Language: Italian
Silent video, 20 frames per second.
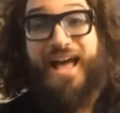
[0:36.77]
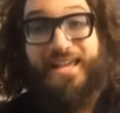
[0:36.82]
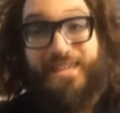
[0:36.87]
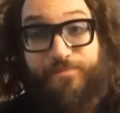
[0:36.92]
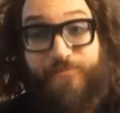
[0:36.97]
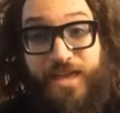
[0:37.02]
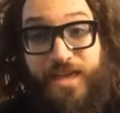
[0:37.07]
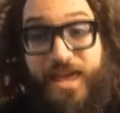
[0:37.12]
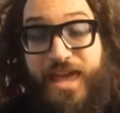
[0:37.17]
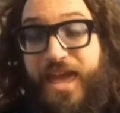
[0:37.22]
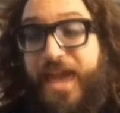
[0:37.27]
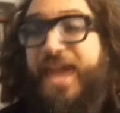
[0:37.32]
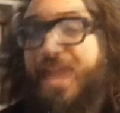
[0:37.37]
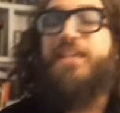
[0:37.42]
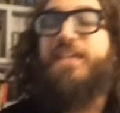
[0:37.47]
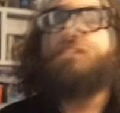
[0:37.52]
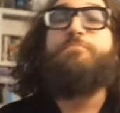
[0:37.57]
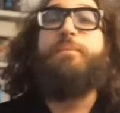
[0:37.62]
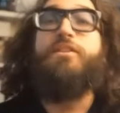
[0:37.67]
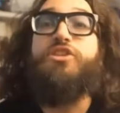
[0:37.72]
Rai.
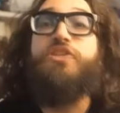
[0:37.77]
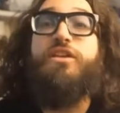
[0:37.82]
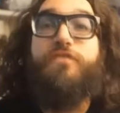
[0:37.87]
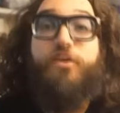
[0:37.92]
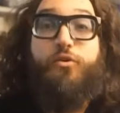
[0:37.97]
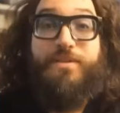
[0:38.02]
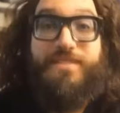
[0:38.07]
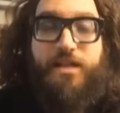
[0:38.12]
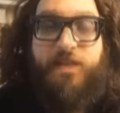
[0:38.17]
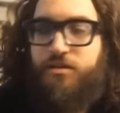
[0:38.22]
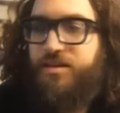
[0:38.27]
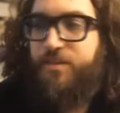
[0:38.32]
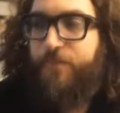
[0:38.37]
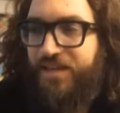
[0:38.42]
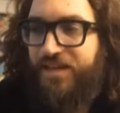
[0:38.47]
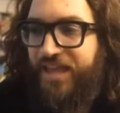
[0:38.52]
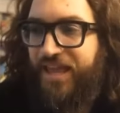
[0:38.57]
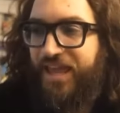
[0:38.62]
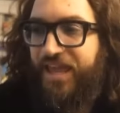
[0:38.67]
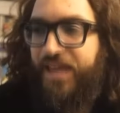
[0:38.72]
E specifico questa
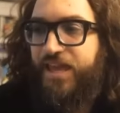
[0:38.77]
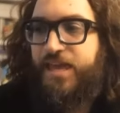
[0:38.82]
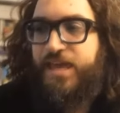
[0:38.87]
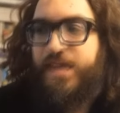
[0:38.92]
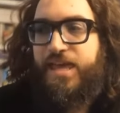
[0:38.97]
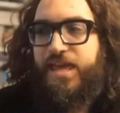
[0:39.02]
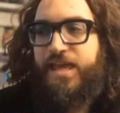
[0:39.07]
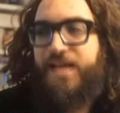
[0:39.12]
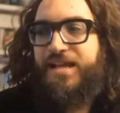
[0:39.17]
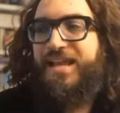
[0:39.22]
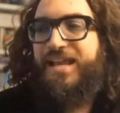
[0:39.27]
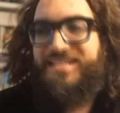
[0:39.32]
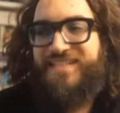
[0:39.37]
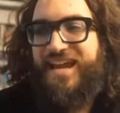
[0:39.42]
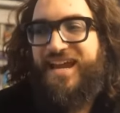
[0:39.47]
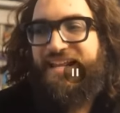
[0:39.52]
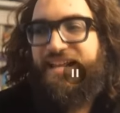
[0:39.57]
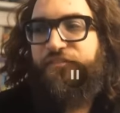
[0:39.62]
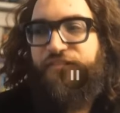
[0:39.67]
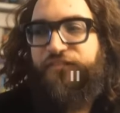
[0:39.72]
cosa perché le
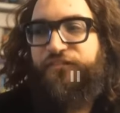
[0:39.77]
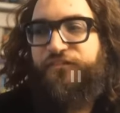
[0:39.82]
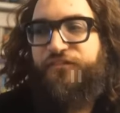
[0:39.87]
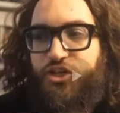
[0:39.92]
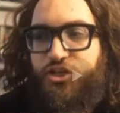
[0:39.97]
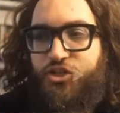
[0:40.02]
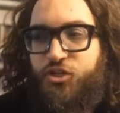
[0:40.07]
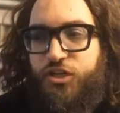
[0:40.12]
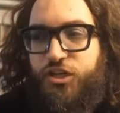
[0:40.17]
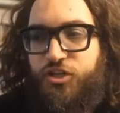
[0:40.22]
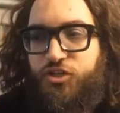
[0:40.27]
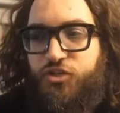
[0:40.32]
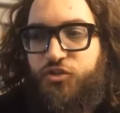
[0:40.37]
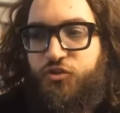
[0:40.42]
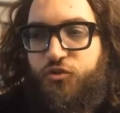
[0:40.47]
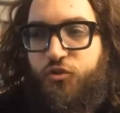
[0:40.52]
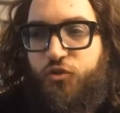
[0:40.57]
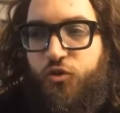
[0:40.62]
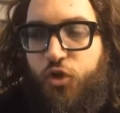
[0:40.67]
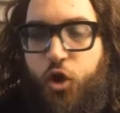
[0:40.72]
serie e le fiction
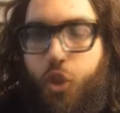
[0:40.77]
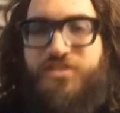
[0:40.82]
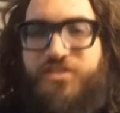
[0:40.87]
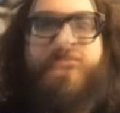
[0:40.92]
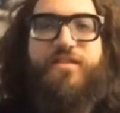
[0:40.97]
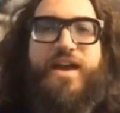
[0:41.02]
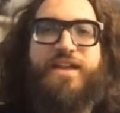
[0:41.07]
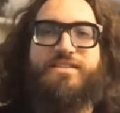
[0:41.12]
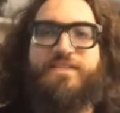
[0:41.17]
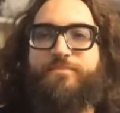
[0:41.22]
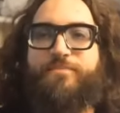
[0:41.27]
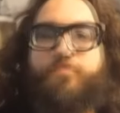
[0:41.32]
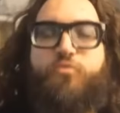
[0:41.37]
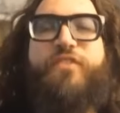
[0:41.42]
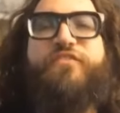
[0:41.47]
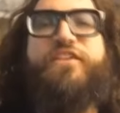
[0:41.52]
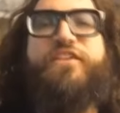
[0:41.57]
sono cose diverse.